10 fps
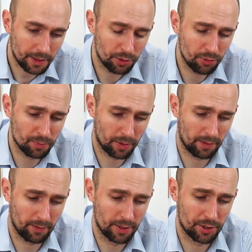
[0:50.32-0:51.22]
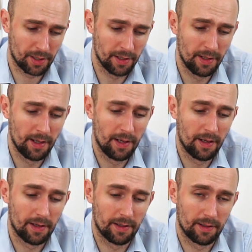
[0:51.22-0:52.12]
i tu już pokazuje się,
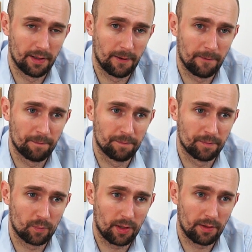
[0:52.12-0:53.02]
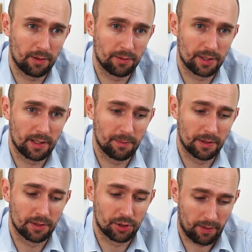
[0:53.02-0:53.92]
um, pokazują się
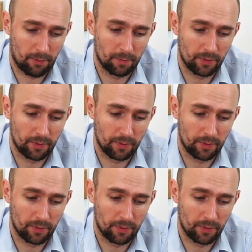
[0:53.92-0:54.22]
elementy czasu.